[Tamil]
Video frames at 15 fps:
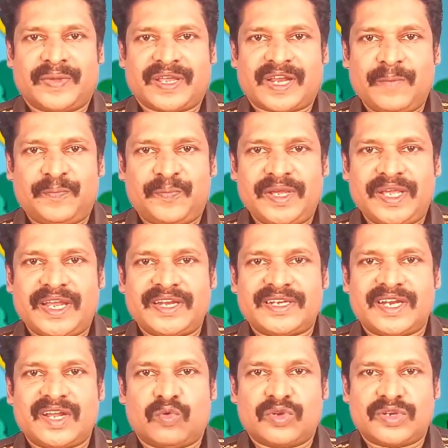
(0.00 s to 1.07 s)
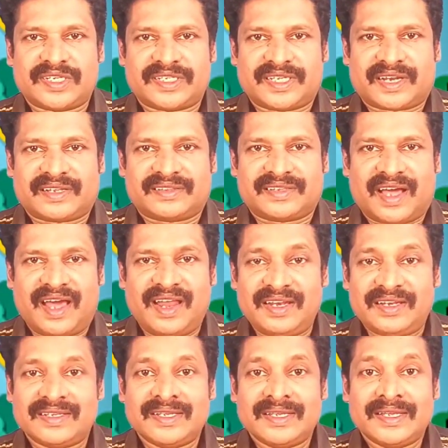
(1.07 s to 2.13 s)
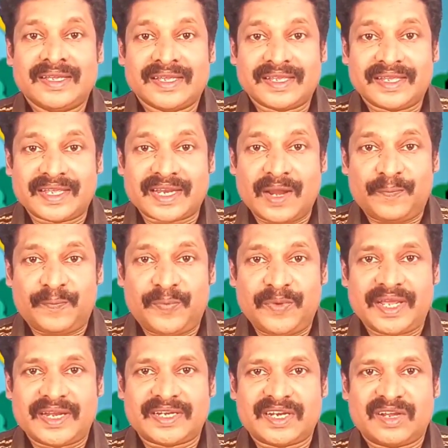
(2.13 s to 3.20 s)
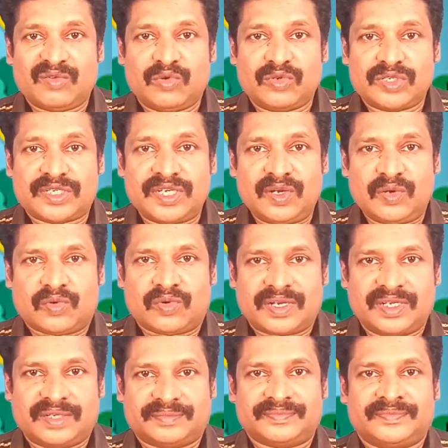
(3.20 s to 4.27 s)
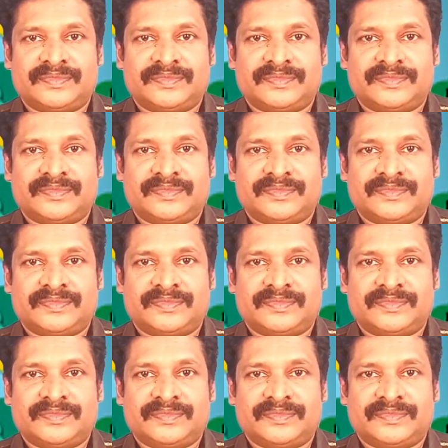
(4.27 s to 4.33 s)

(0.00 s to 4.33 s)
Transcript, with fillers: பிறப்பு என்ற ஒன்று இருந்தால் இறப்பு என்ற ஒன்று உண்டு